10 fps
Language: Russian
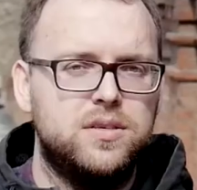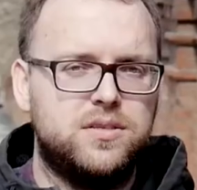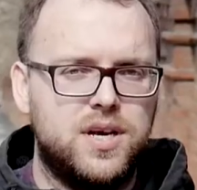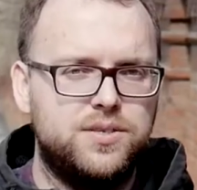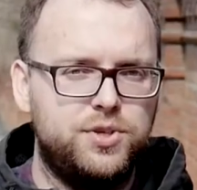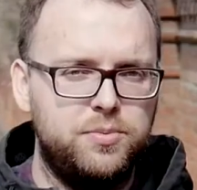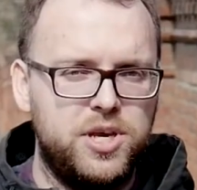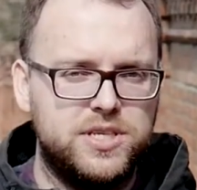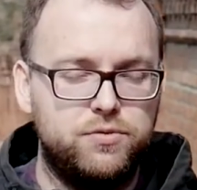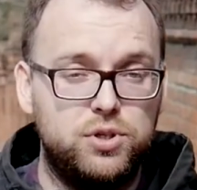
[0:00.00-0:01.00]
Здравствуйте,
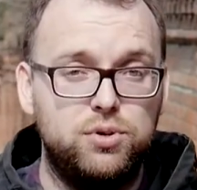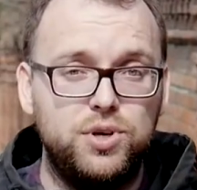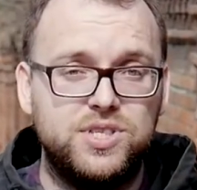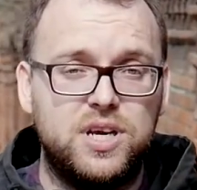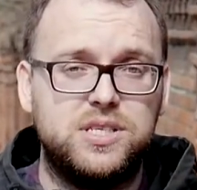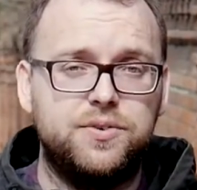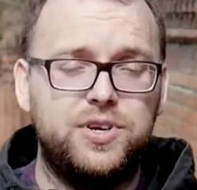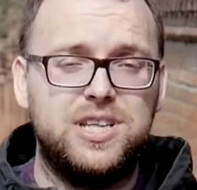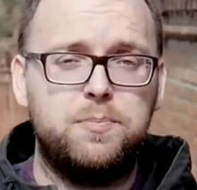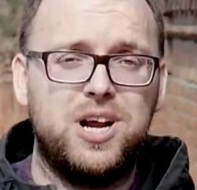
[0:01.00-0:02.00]
меня зовут Юрий Зайцев.
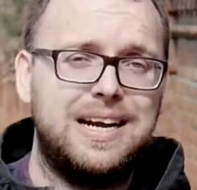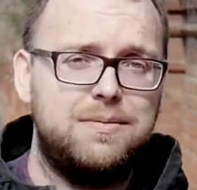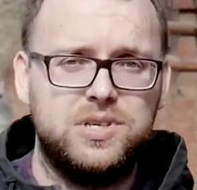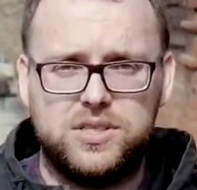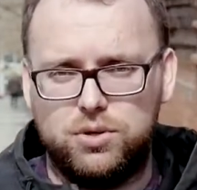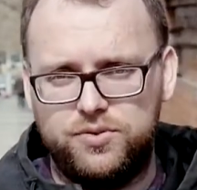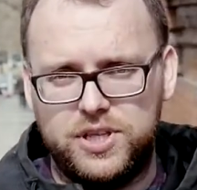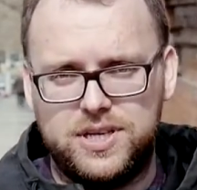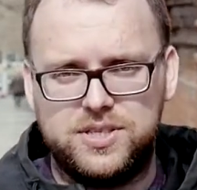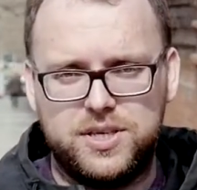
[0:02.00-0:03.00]
Это программа
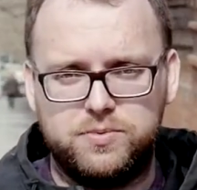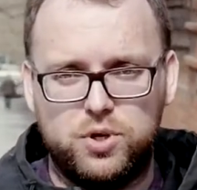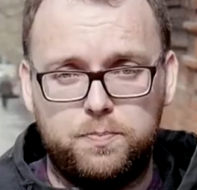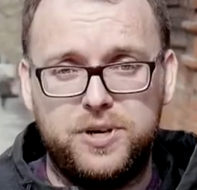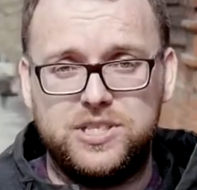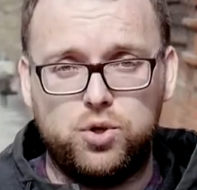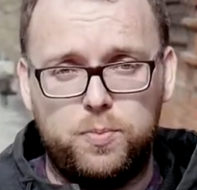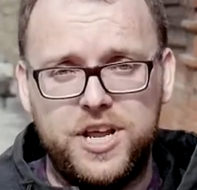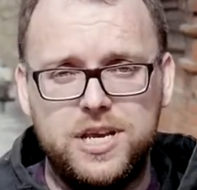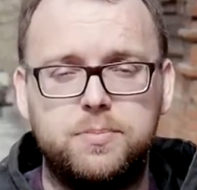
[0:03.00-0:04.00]
«112. Обзор
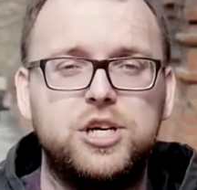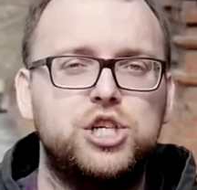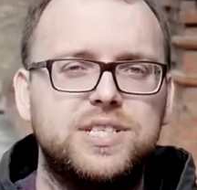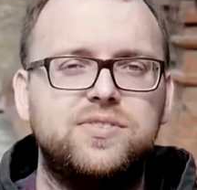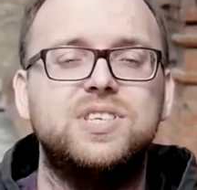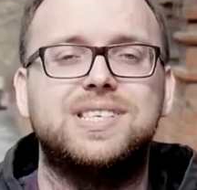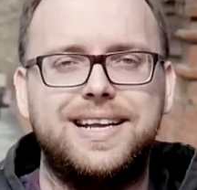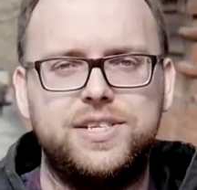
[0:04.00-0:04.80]
преступлений и происшествий за